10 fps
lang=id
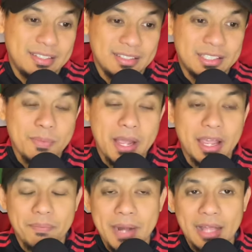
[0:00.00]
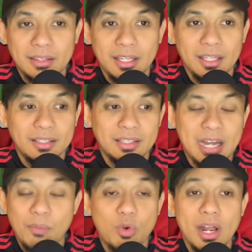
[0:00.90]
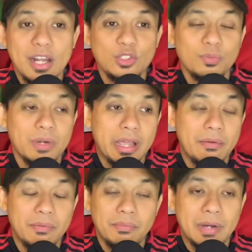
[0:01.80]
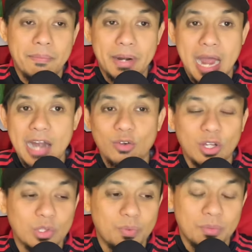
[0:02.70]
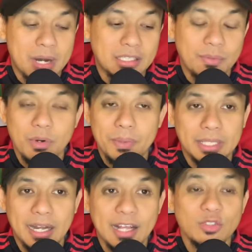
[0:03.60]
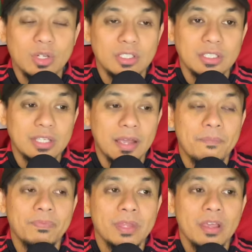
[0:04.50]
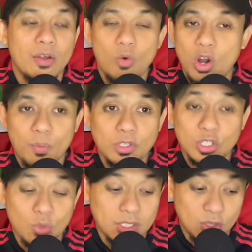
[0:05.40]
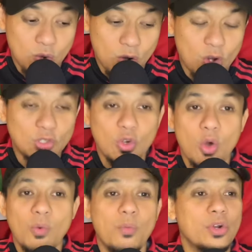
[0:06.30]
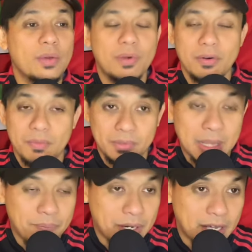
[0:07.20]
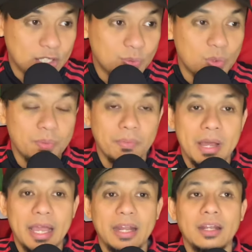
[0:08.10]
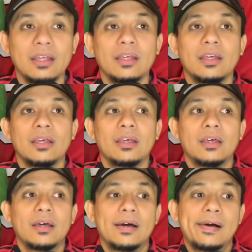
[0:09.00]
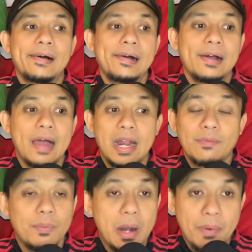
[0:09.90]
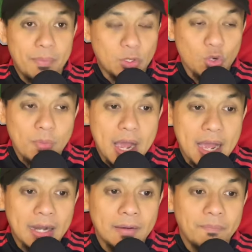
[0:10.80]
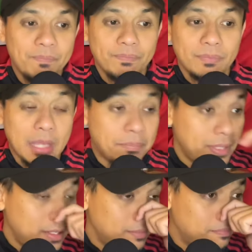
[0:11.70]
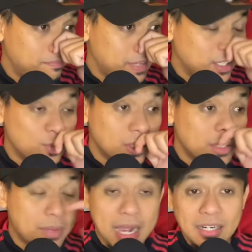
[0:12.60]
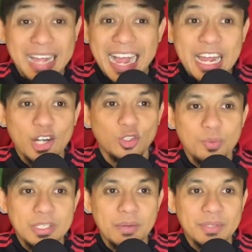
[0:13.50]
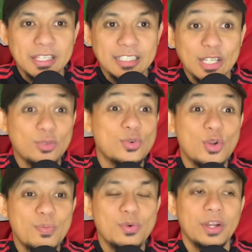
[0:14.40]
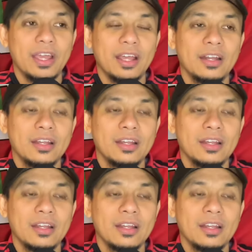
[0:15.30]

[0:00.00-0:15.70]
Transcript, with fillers: sebagai pelatih tidak boleh langsung melempar handuk ataupun merasa bahwa pertandingan sudah selesai. Walaupun situasi 2-0 maupun dia tampil dengan 10 pemain. Uh, ada beberapa percobaan tapi Manchester United bahkan gagal untuk bisa mencetak satu gol pun ya kan.